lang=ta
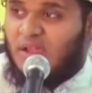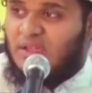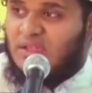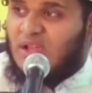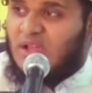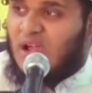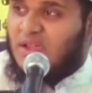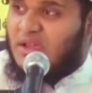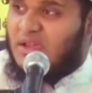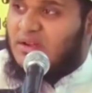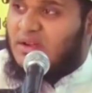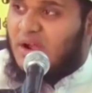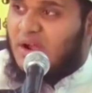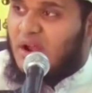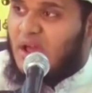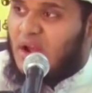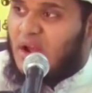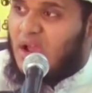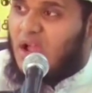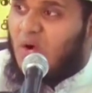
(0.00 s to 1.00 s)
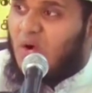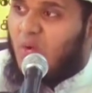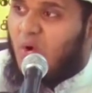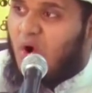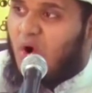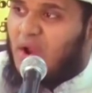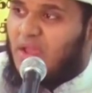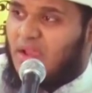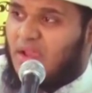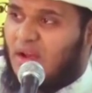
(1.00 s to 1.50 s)
ஐயா என்ற நரக
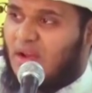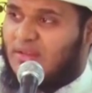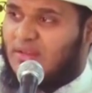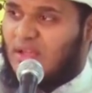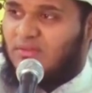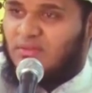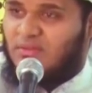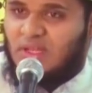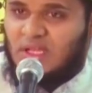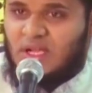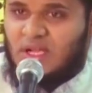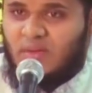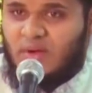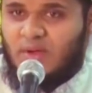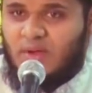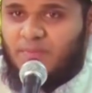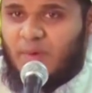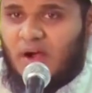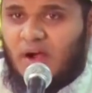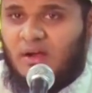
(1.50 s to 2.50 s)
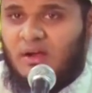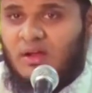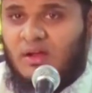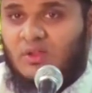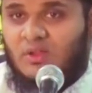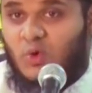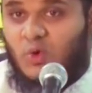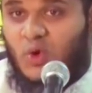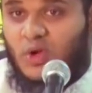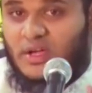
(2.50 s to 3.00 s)
ஓடையில் சந்திக்க வைப்பான்
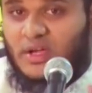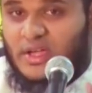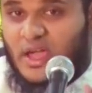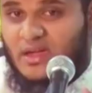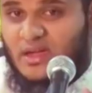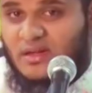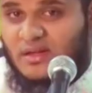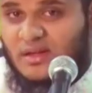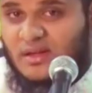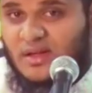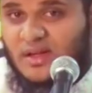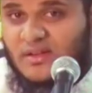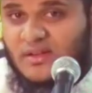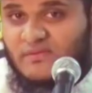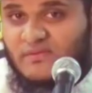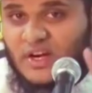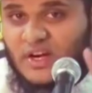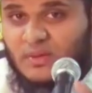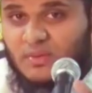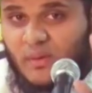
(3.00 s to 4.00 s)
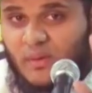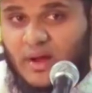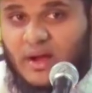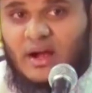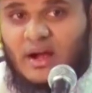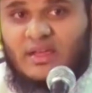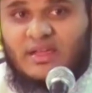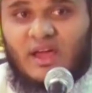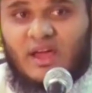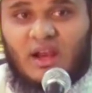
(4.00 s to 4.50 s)
தொழுகையை
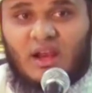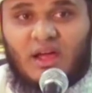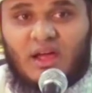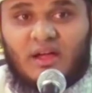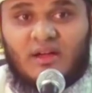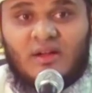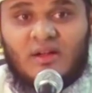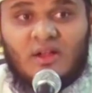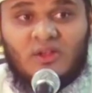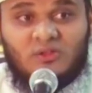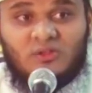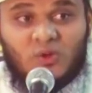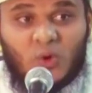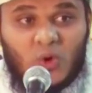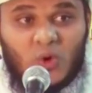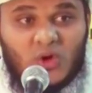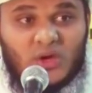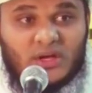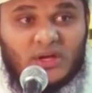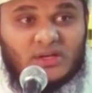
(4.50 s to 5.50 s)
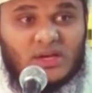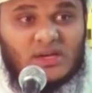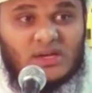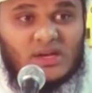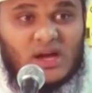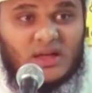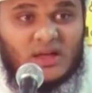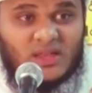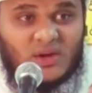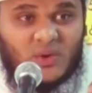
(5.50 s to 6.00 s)
விடுபவர்களை அல்ல தொழுகையை
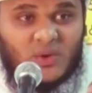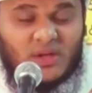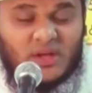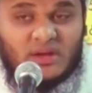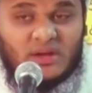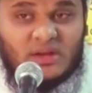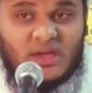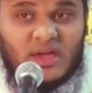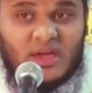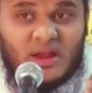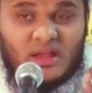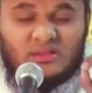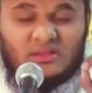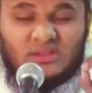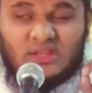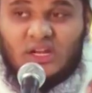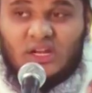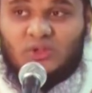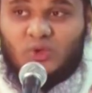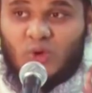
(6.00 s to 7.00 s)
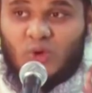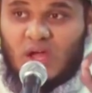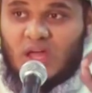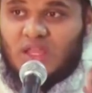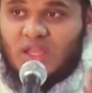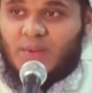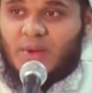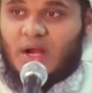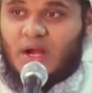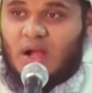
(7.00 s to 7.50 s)
அதனுடைய நேரத்தில்
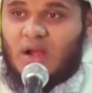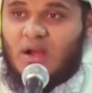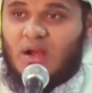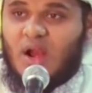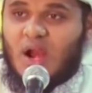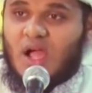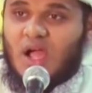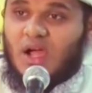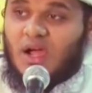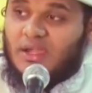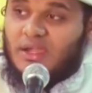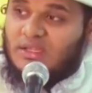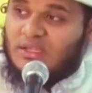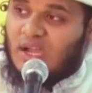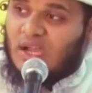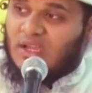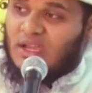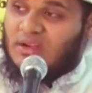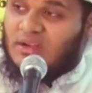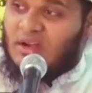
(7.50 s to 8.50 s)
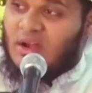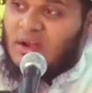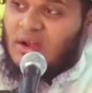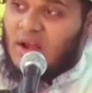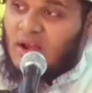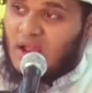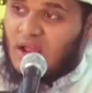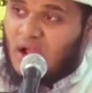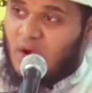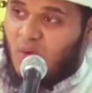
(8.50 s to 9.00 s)
தொழாதவர்கள் ஐயா என்ற
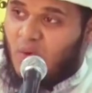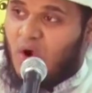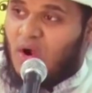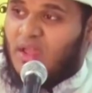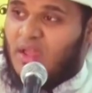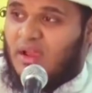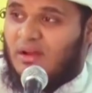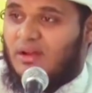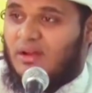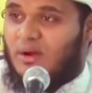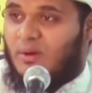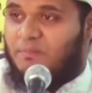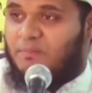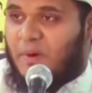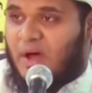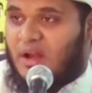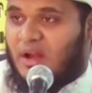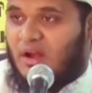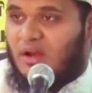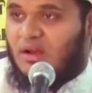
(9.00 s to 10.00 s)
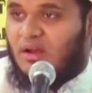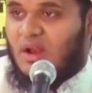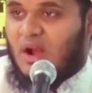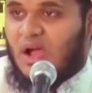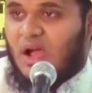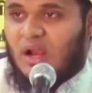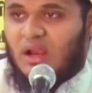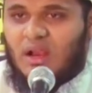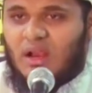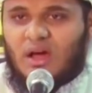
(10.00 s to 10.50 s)
நரக ஓடையில் இருப்பார்கள்
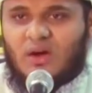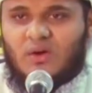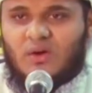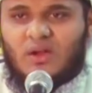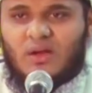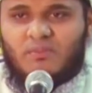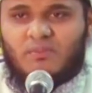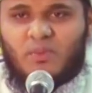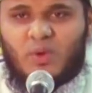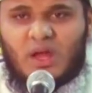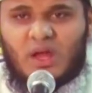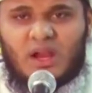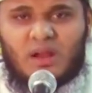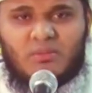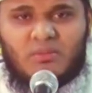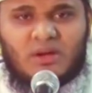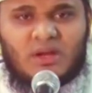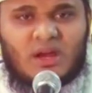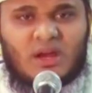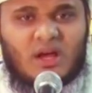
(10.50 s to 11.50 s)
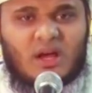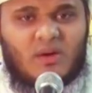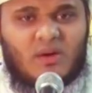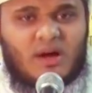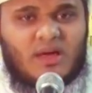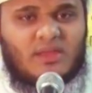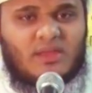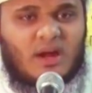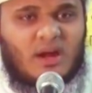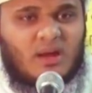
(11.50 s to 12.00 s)
அல்லாஹ் ரப்புல் ஆலமின்
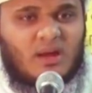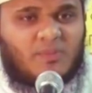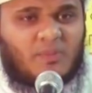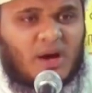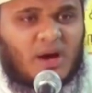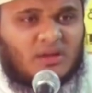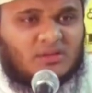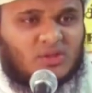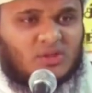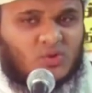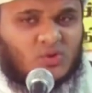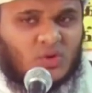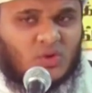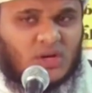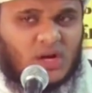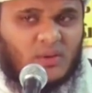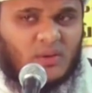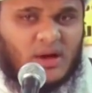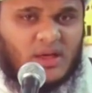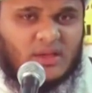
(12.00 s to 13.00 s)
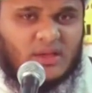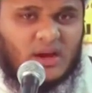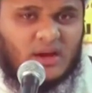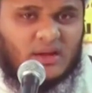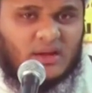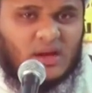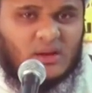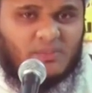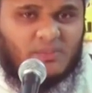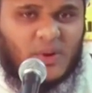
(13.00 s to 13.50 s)
நரகவாதிகளை பார்த்து
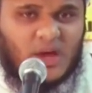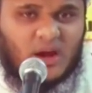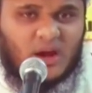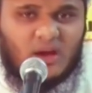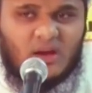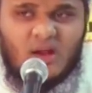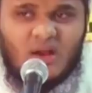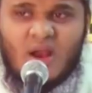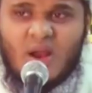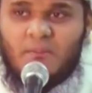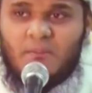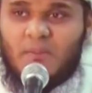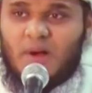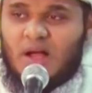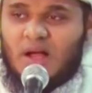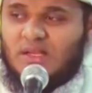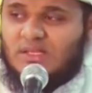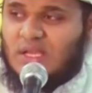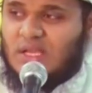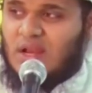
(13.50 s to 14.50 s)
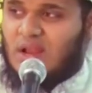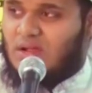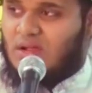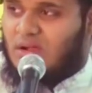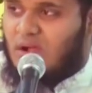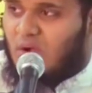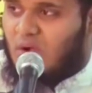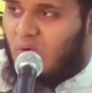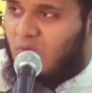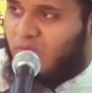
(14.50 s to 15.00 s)
சொர்க்கவாதிகள் கேட்பார்கள்
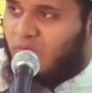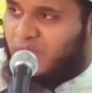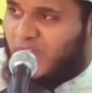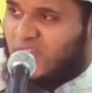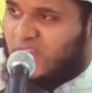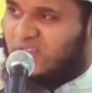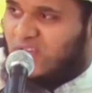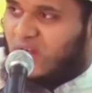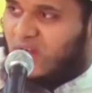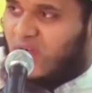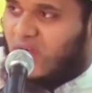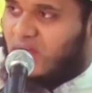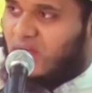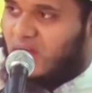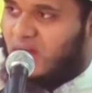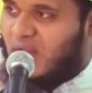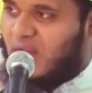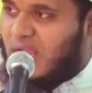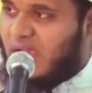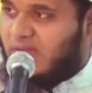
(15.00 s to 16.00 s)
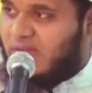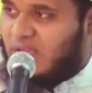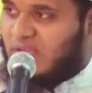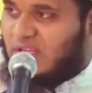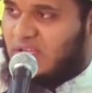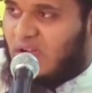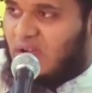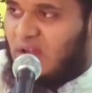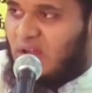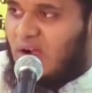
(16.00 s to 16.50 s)
மாசலகும் ஃபி சக்கர் இந்த
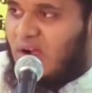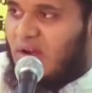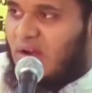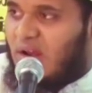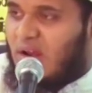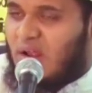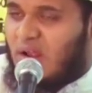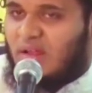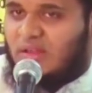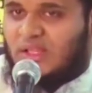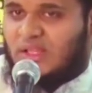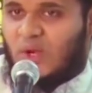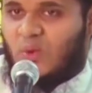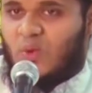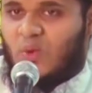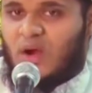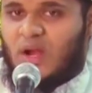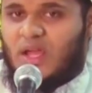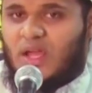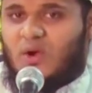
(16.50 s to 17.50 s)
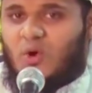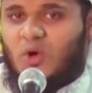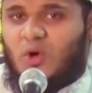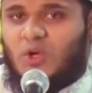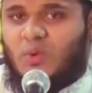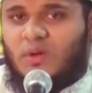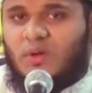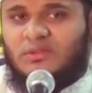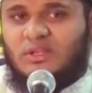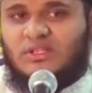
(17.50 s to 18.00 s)
சக்கர் நரகத்தில் உங்களை
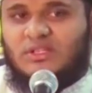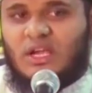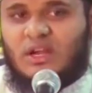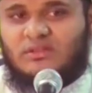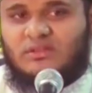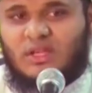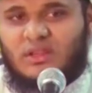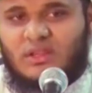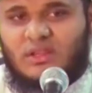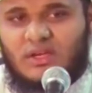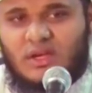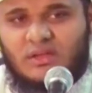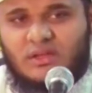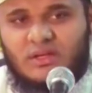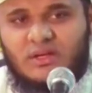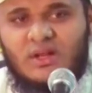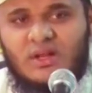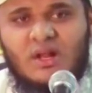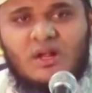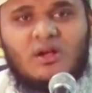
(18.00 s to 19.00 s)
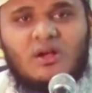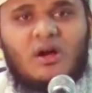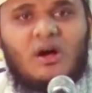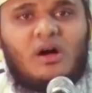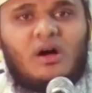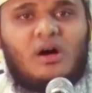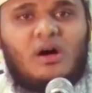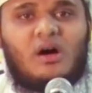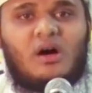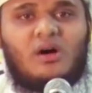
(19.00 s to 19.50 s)
கொண்டு வந்து சேர்த்தது எது
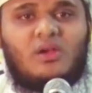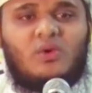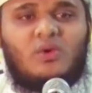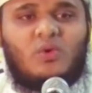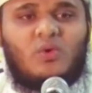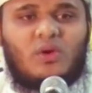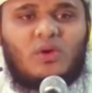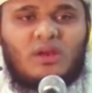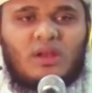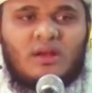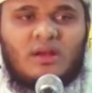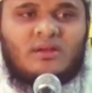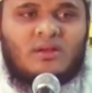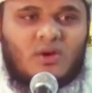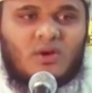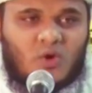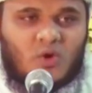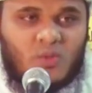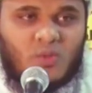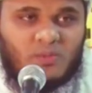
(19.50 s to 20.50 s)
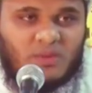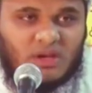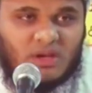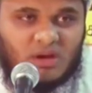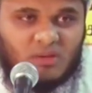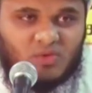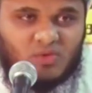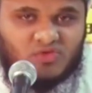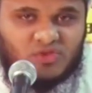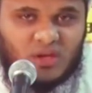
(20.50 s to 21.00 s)
காலு லன்னக்கும்
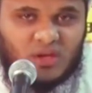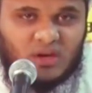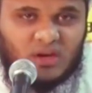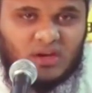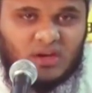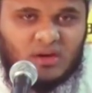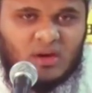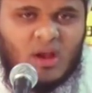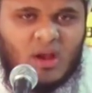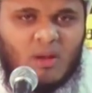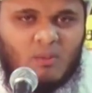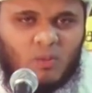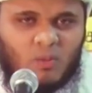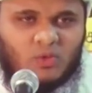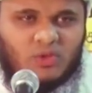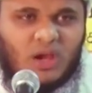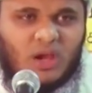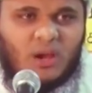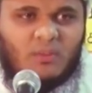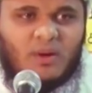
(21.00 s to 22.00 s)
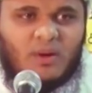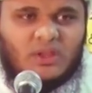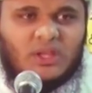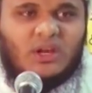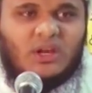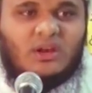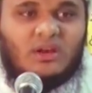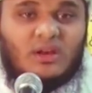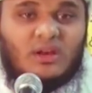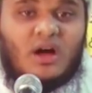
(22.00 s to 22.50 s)
மினல் முசல்லின் முதல்
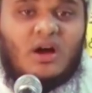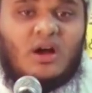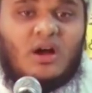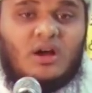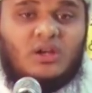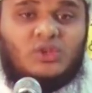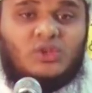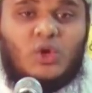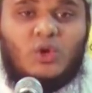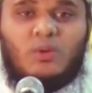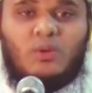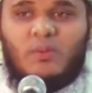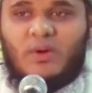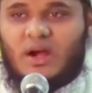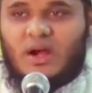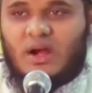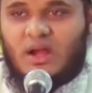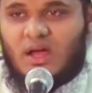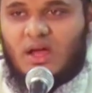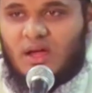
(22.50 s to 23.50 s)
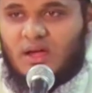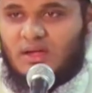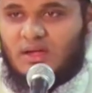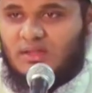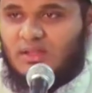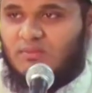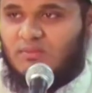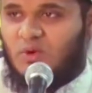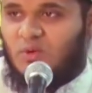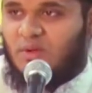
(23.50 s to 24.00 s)
பதில் நாங்கள் தொழுபவர்களாக
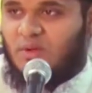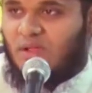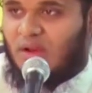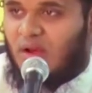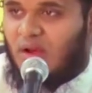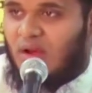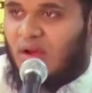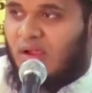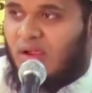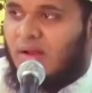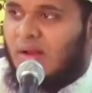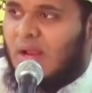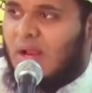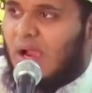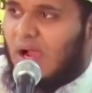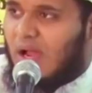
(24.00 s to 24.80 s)
இந்த பூமியில் இல்லை